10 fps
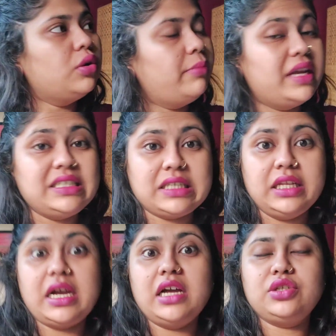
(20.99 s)
तो मैं
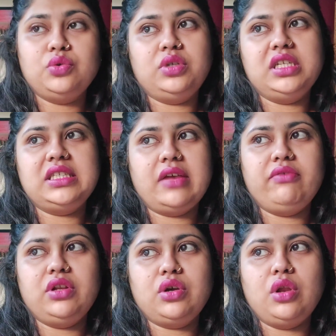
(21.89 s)
इसलिए आज उठी
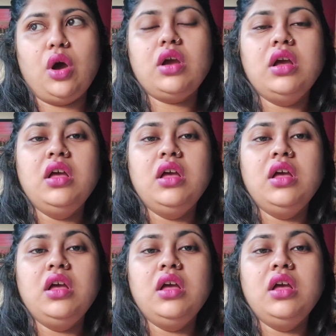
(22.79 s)
सेवन ओ